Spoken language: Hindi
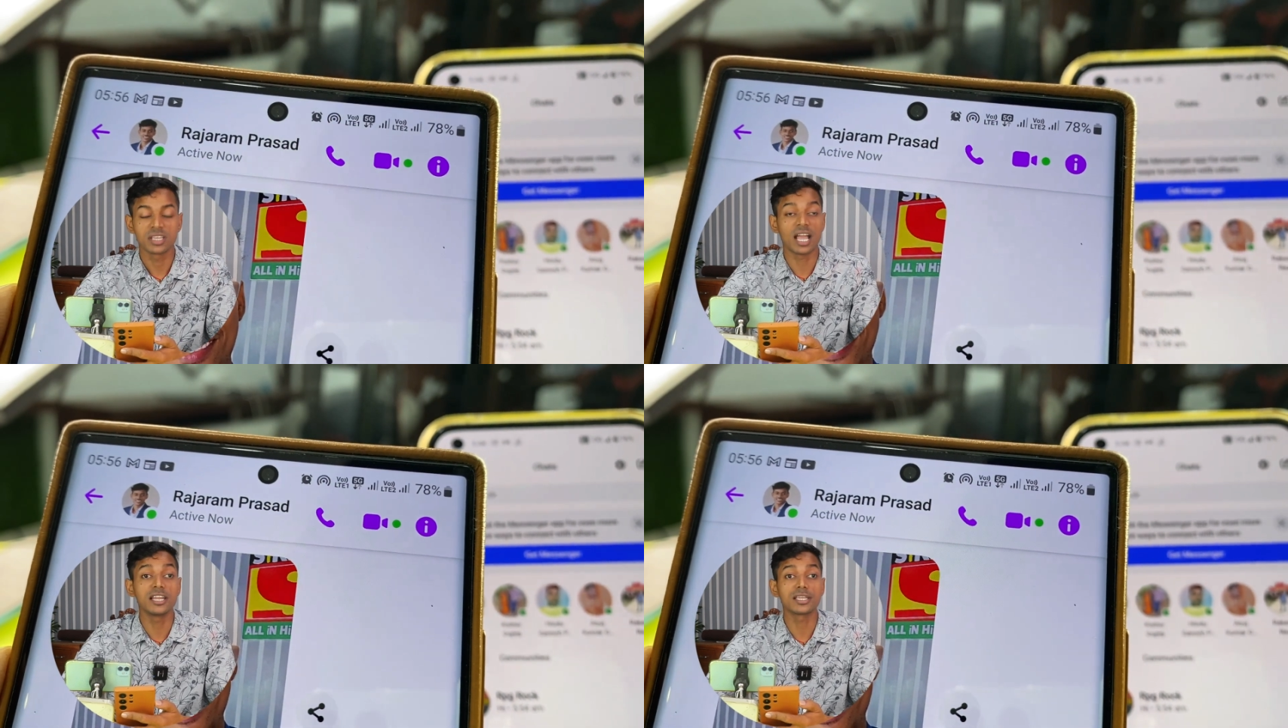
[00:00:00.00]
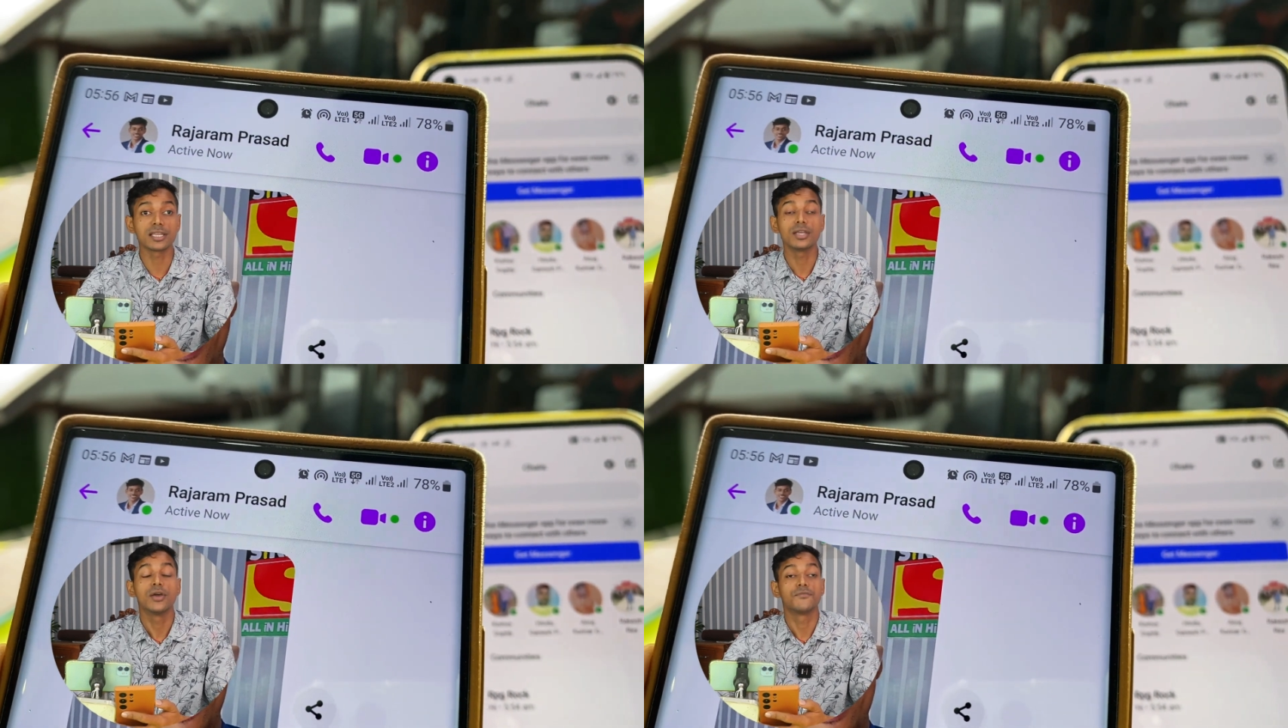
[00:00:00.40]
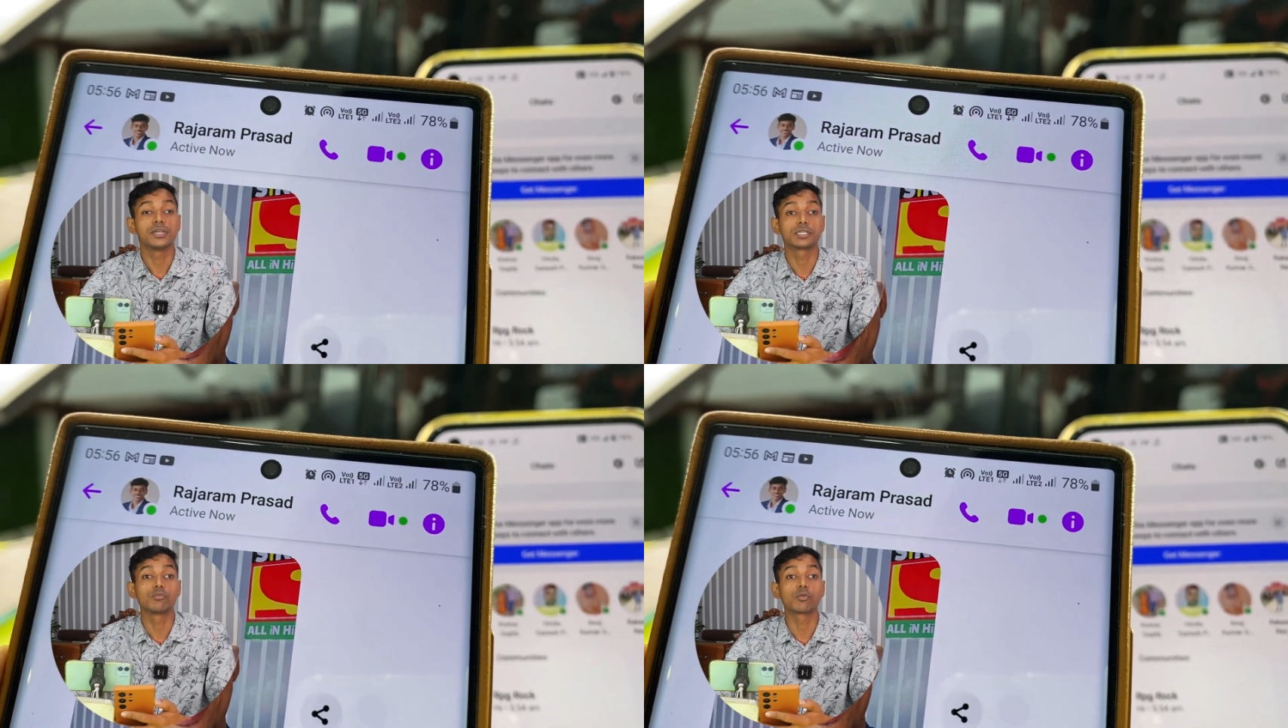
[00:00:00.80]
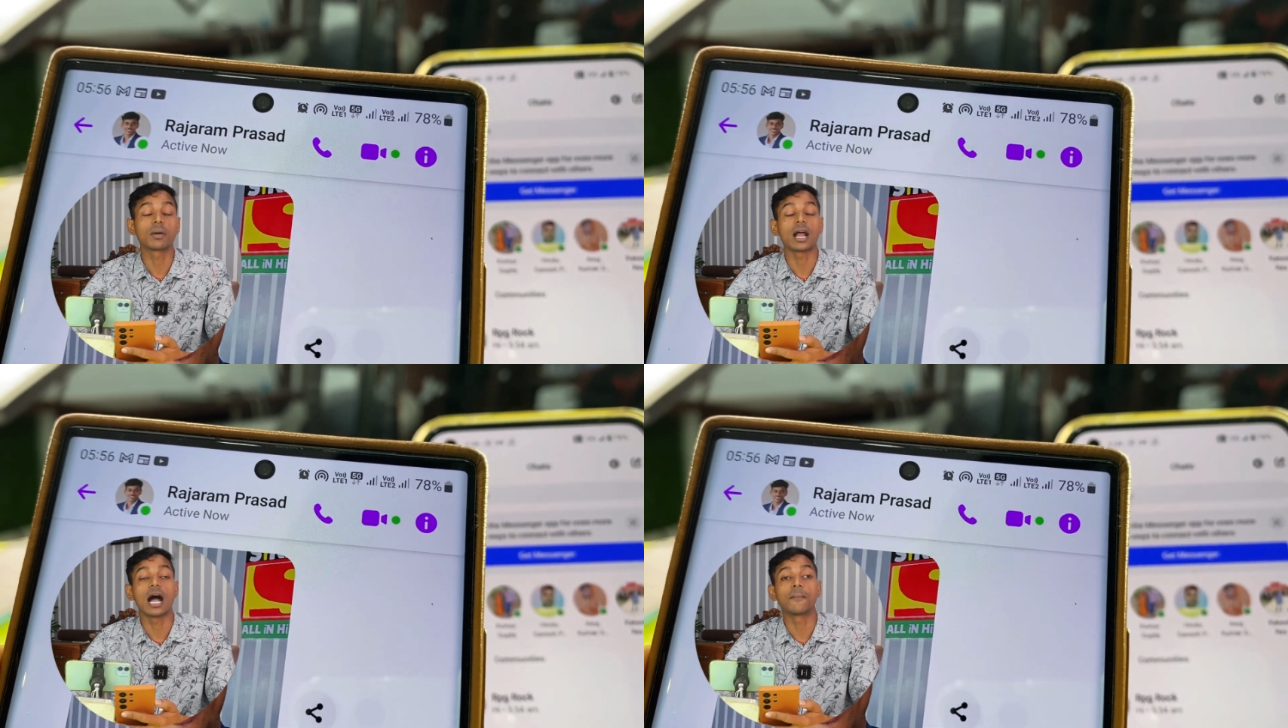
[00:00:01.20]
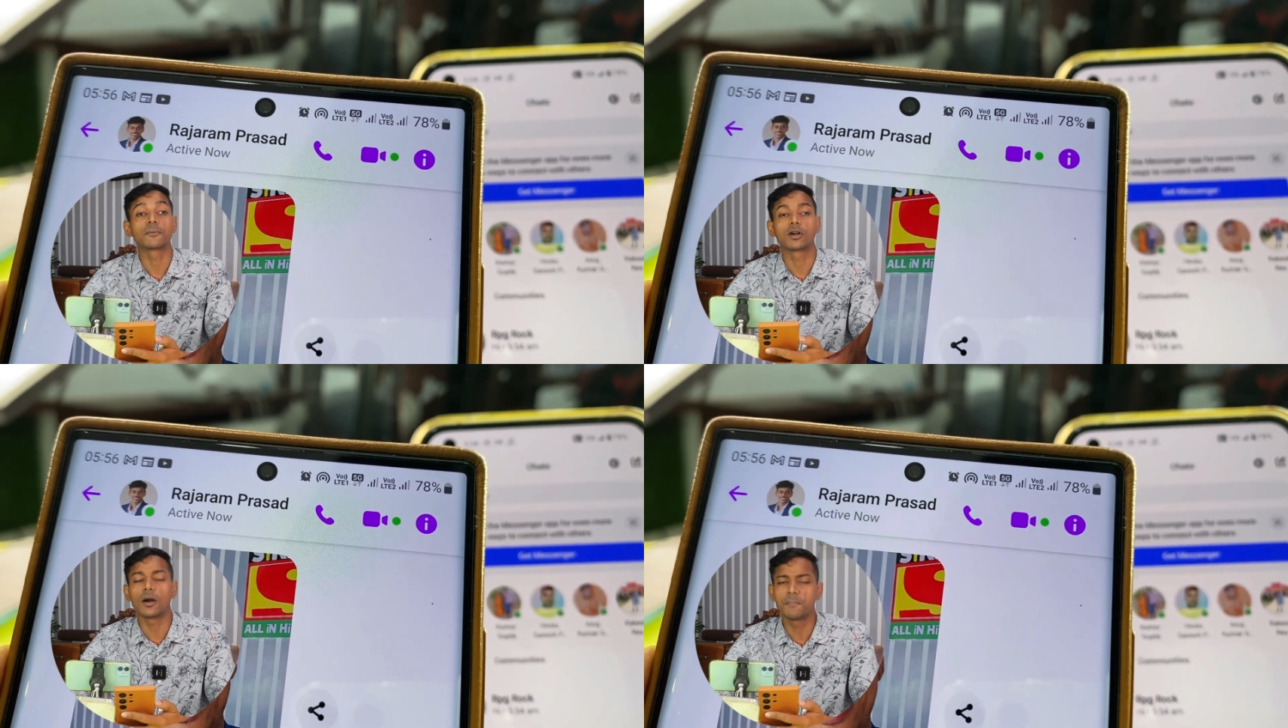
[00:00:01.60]
यानी कि फेसबुक पर
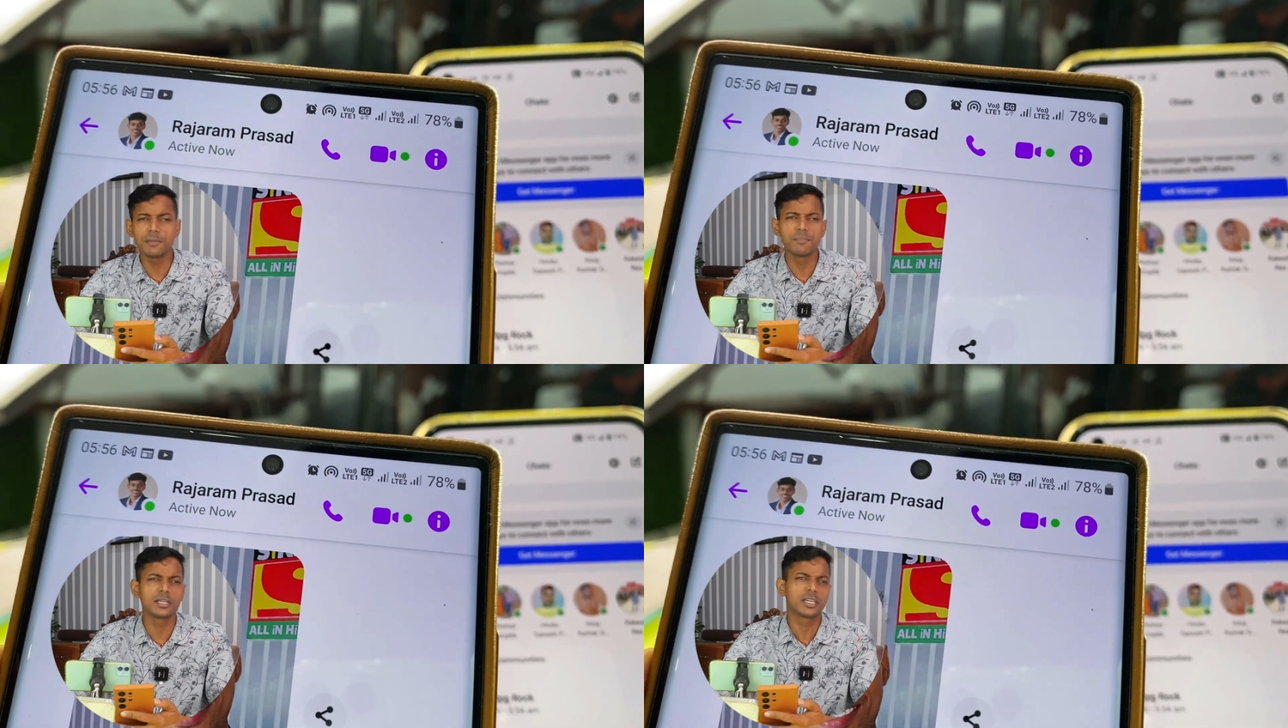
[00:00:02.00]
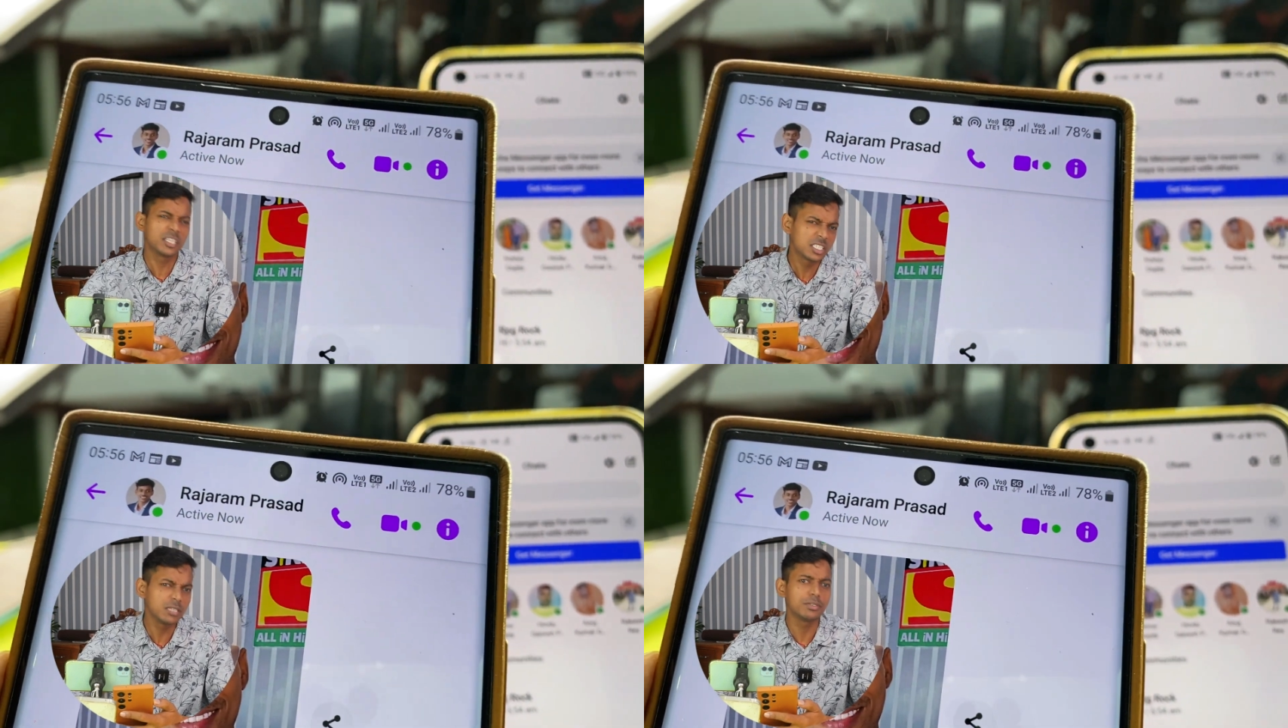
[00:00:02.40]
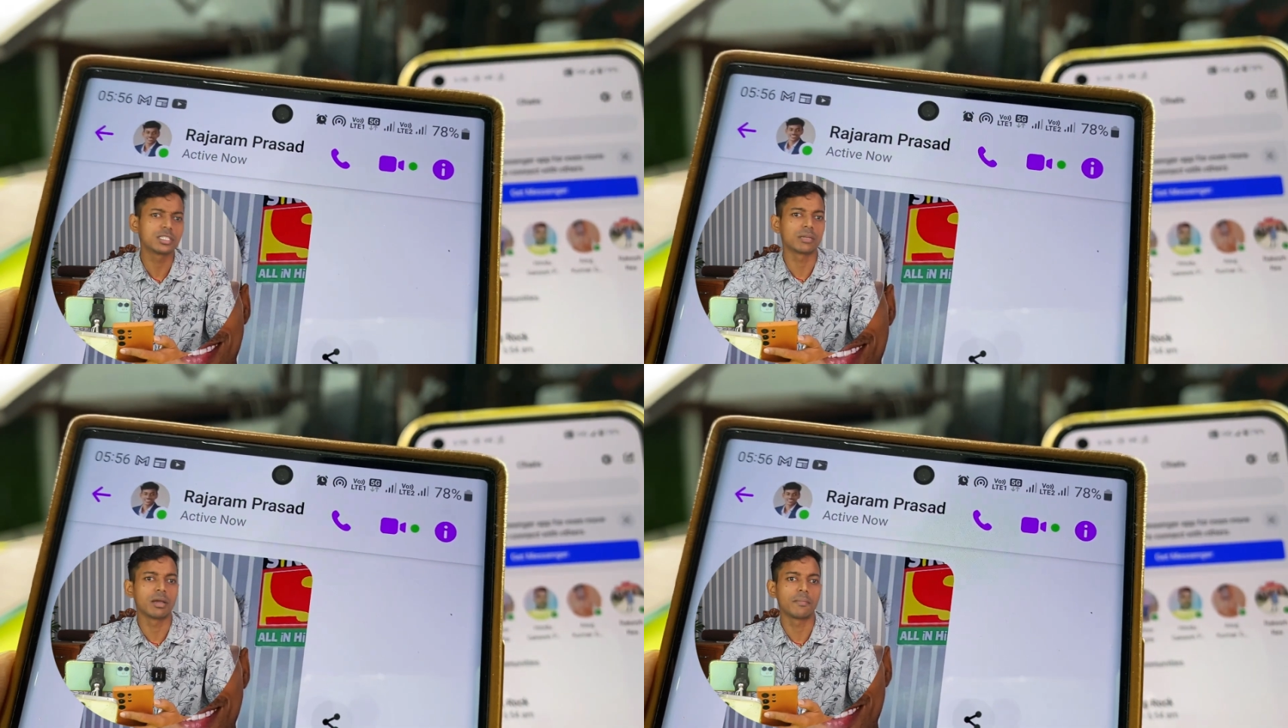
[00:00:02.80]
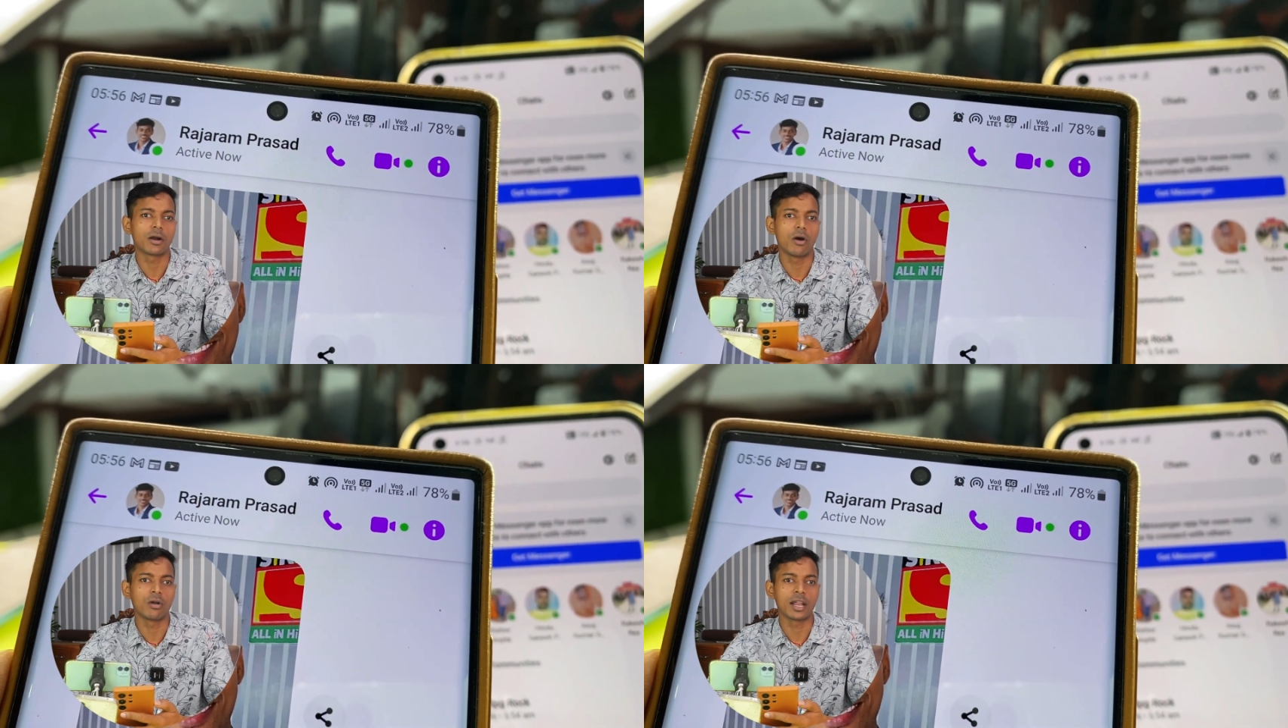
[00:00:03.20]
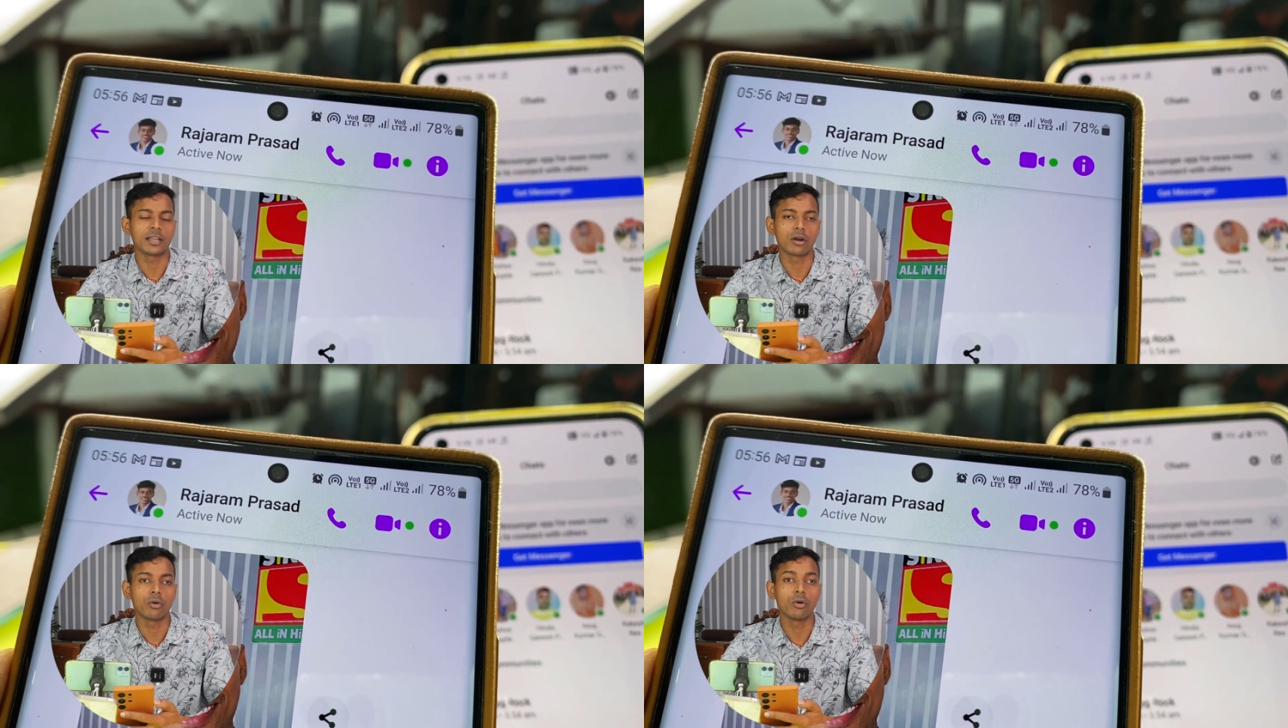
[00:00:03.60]
आप कभी भी किसी भी समय पर ऑनलाइन
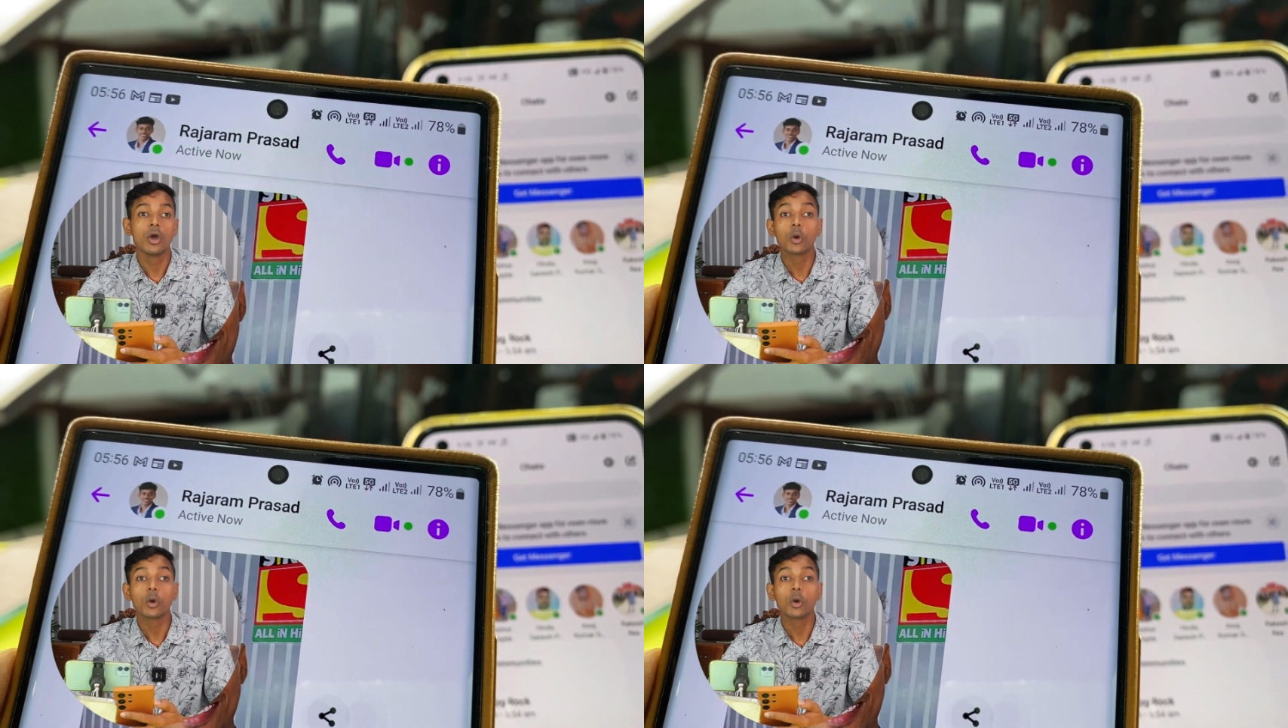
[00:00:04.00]
रहो